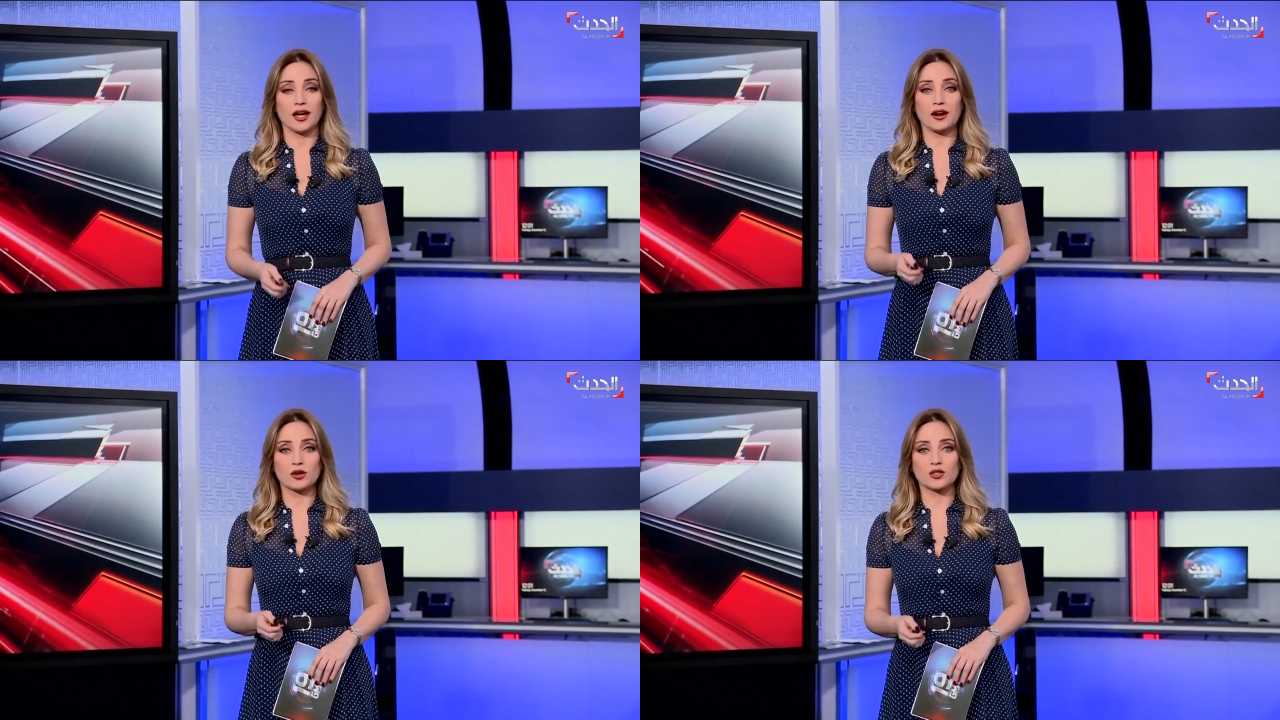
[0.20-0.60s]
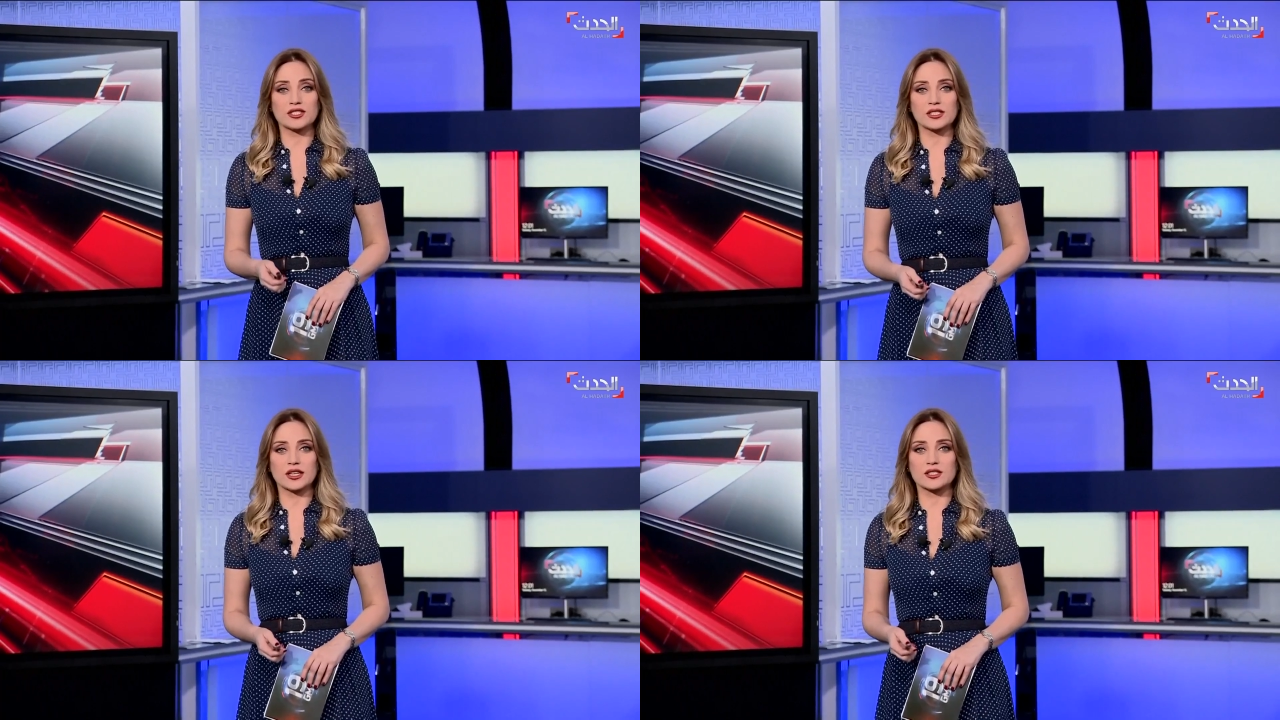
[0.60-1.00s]
حراك
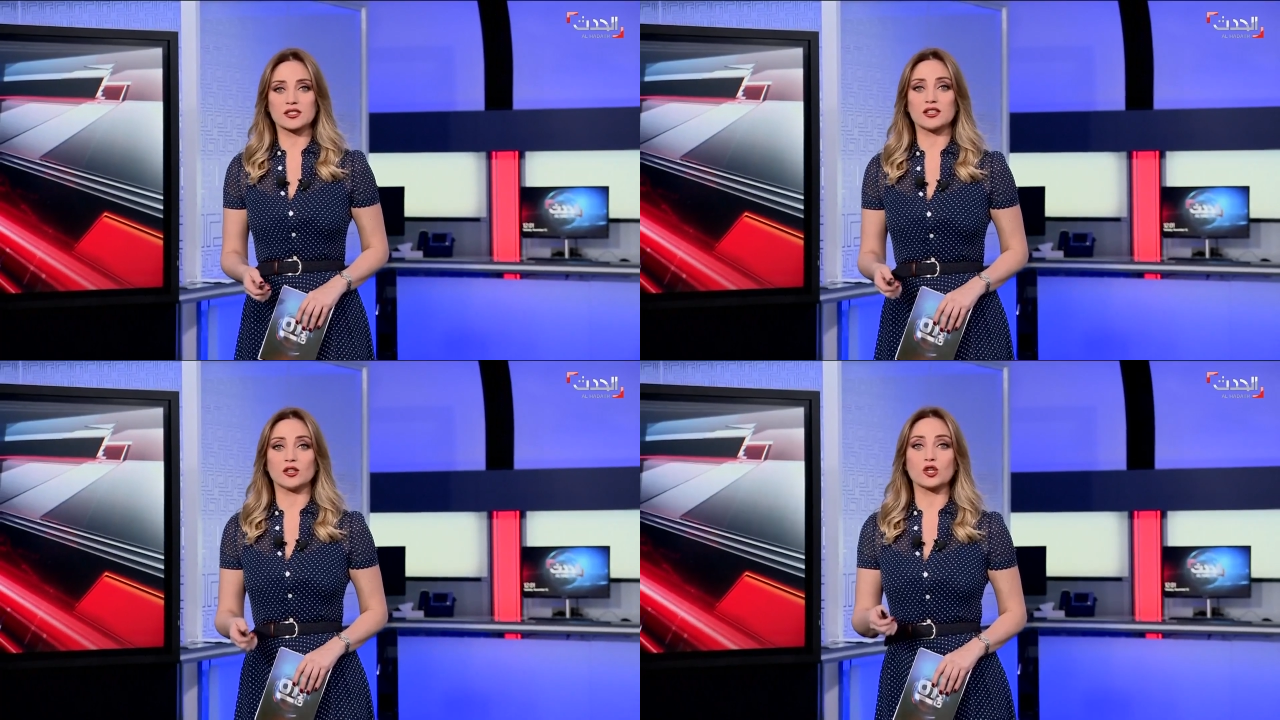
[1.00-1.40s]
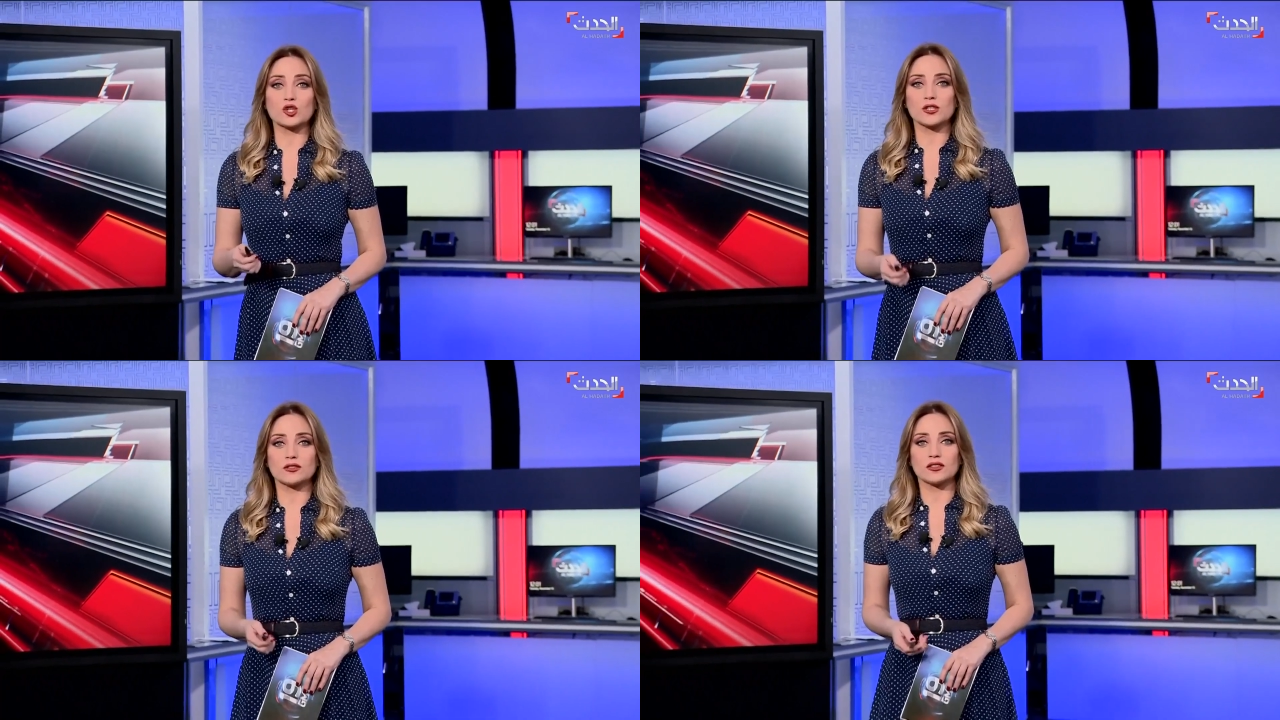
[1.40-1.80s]
سياسي
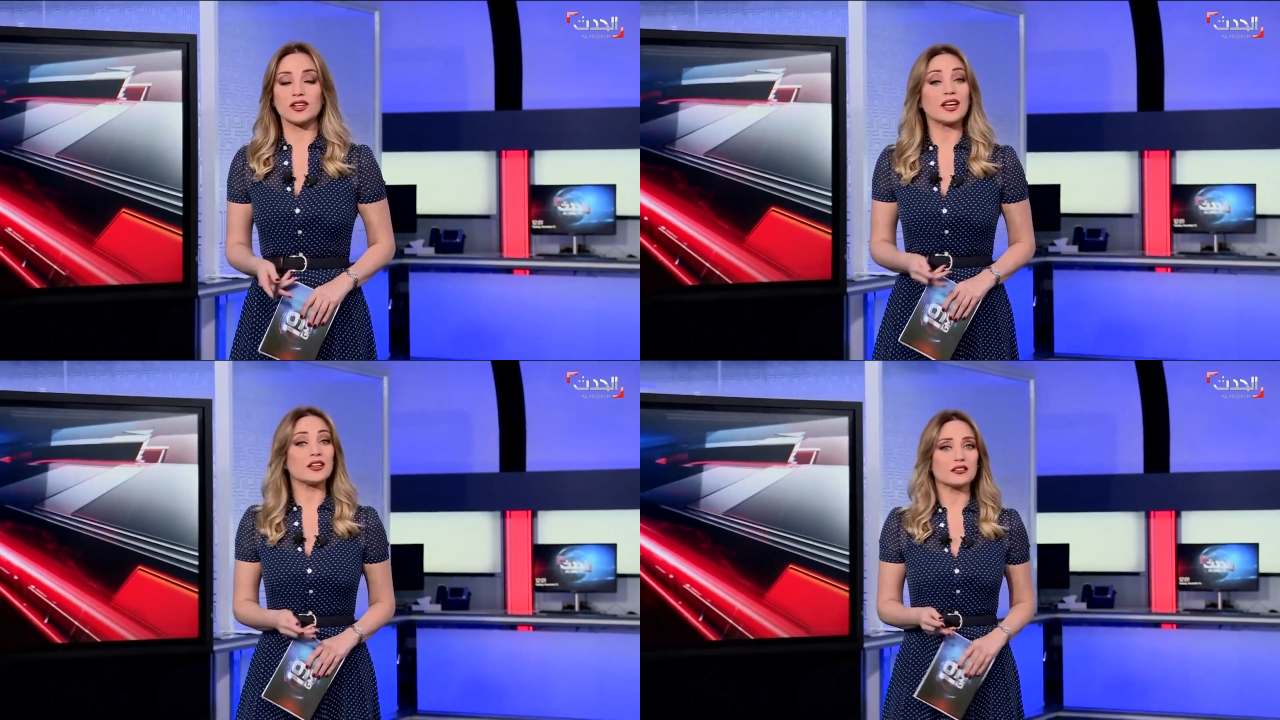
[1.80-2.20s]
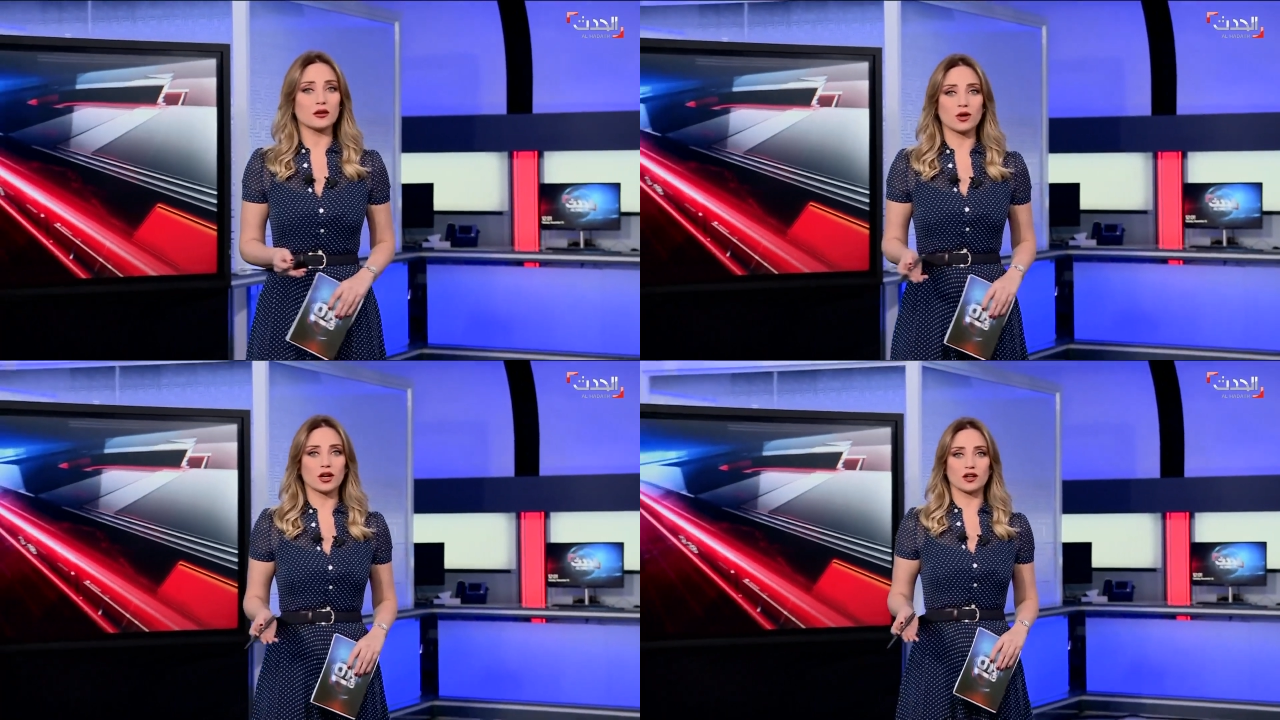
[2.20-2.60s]
نشط لا
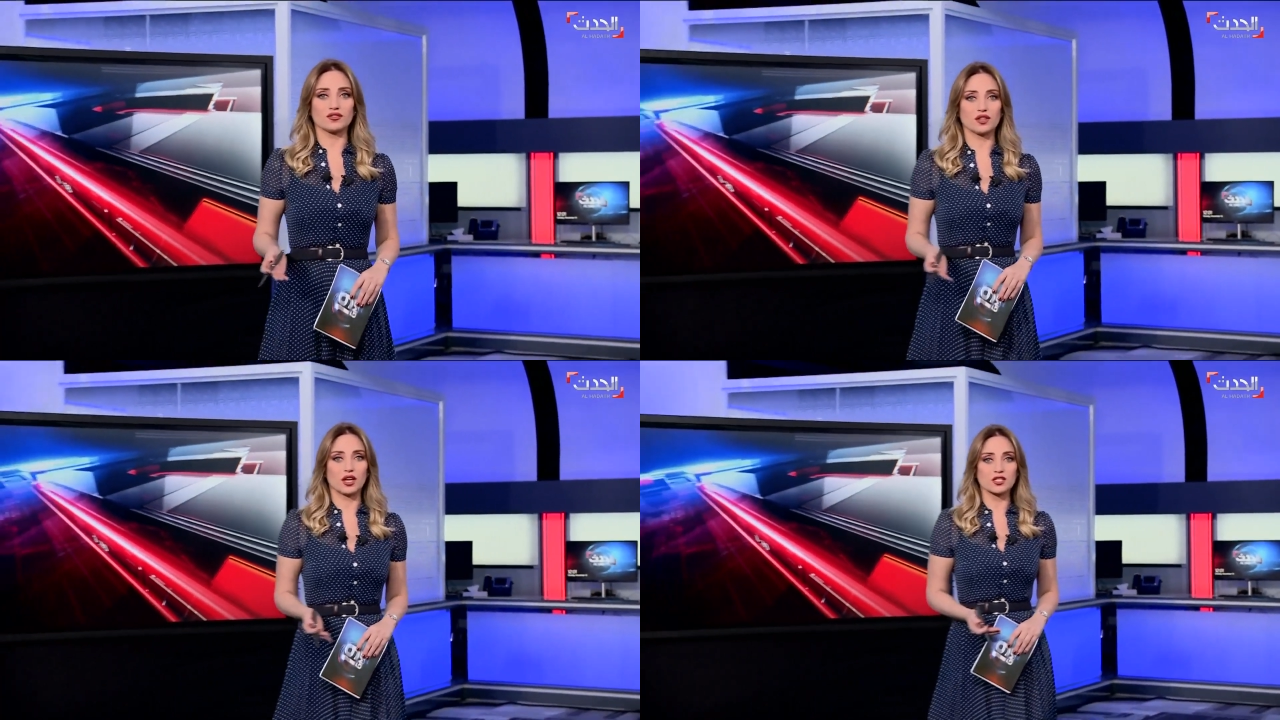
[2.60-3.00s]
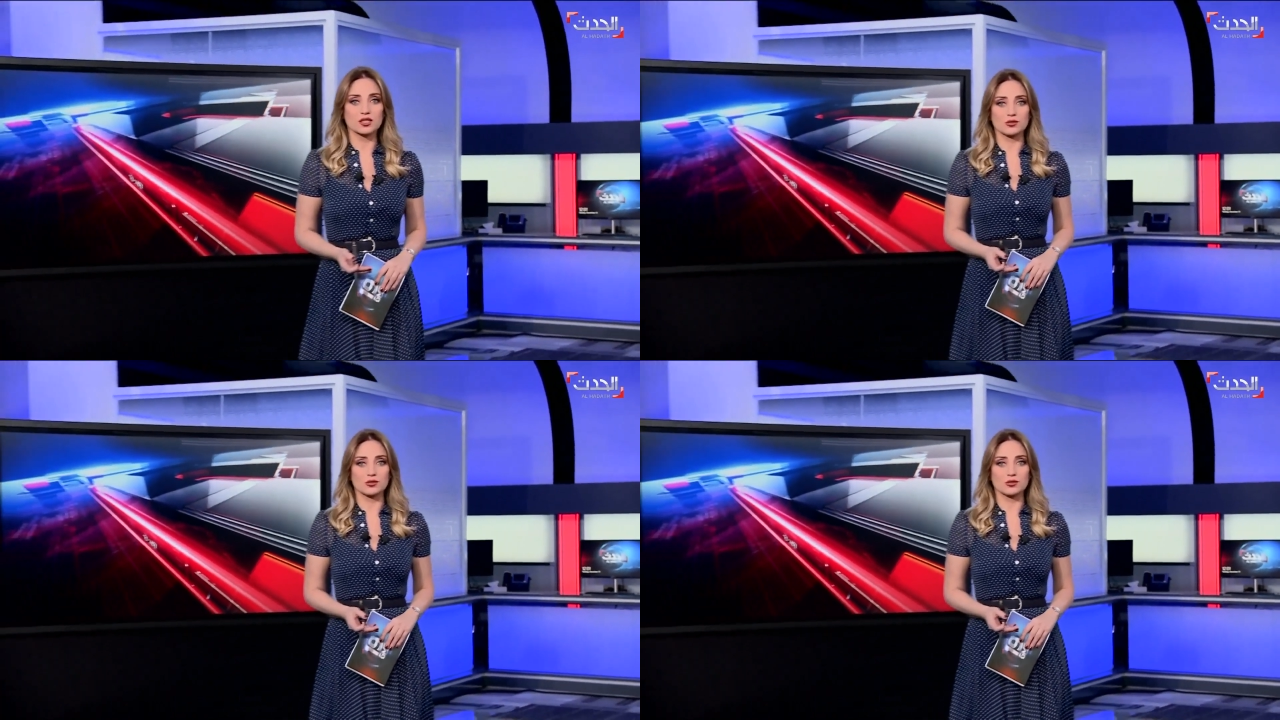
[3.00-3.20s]
يتوقف في العاصمة